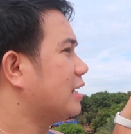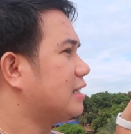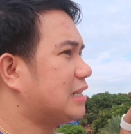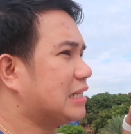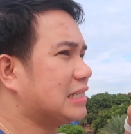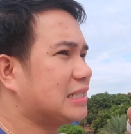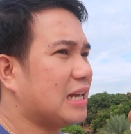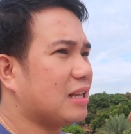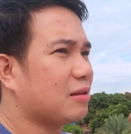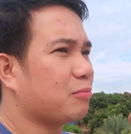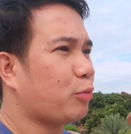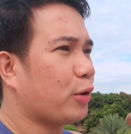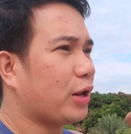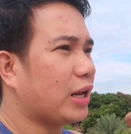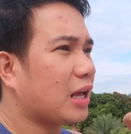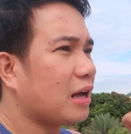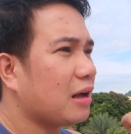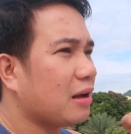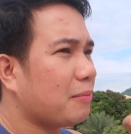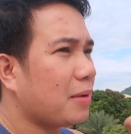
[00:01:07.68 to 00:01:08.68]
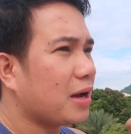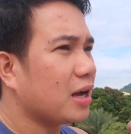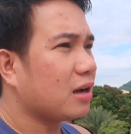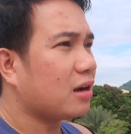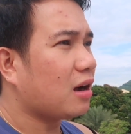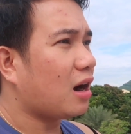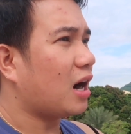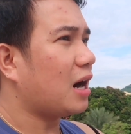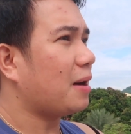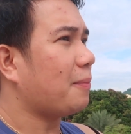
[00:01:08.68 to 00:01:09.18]
It's just that pwede kang
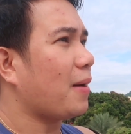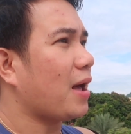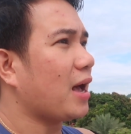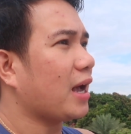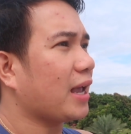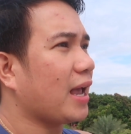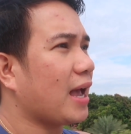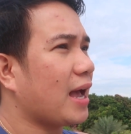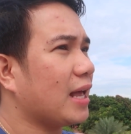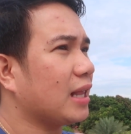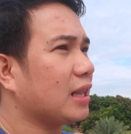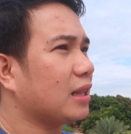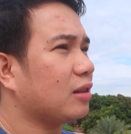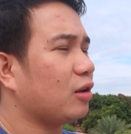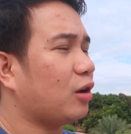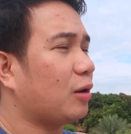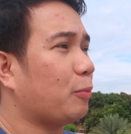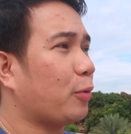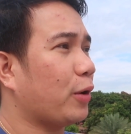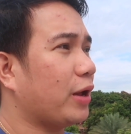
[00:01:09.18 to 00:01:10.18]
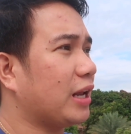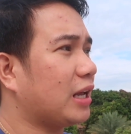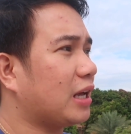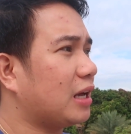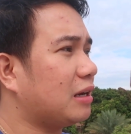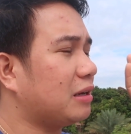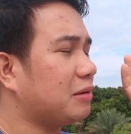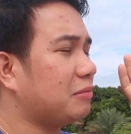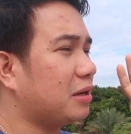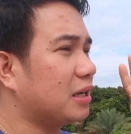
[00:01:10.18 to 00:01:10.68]
mag-car paakyat or pwede
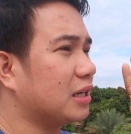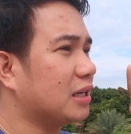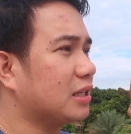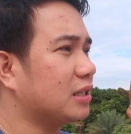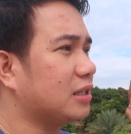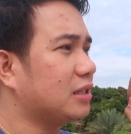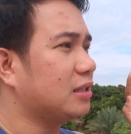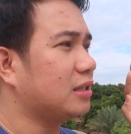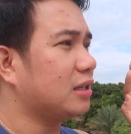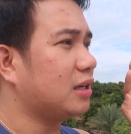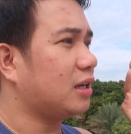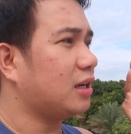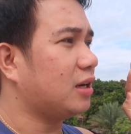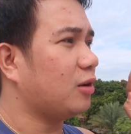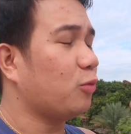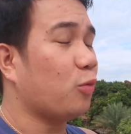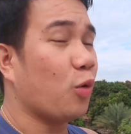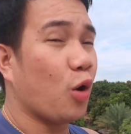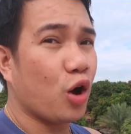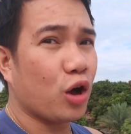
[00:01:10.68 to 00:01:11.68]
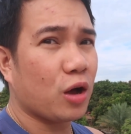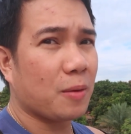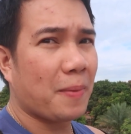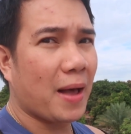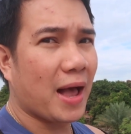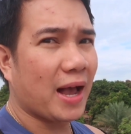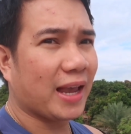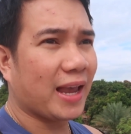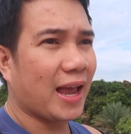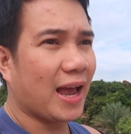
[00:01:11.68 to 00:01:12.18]
kang mag-walk uh,
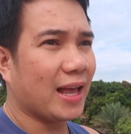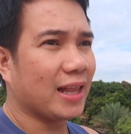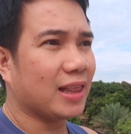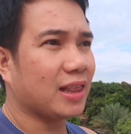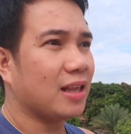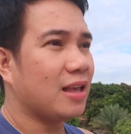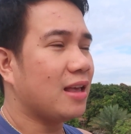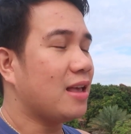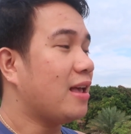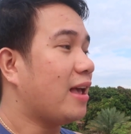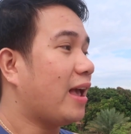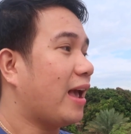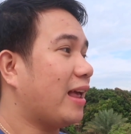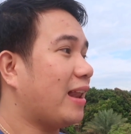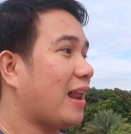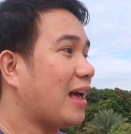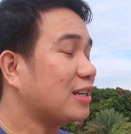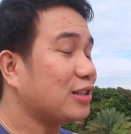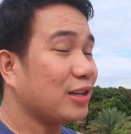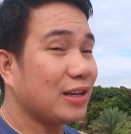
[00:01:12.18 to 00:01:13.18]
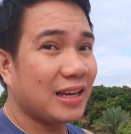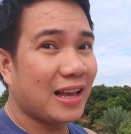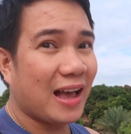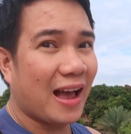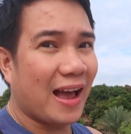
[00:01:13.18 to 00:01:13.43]
paakyat. And actually